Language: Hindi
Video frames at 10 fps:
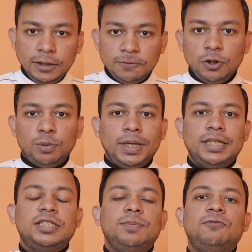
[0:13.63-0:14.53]
इस वीडियो में
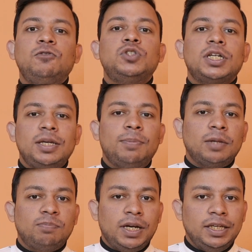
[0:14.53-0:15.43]
किसी भी फीचर की
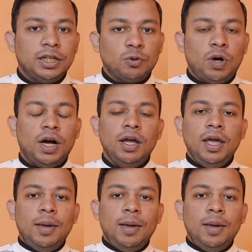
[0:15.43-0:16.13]
बात मैं नहीं करूंगा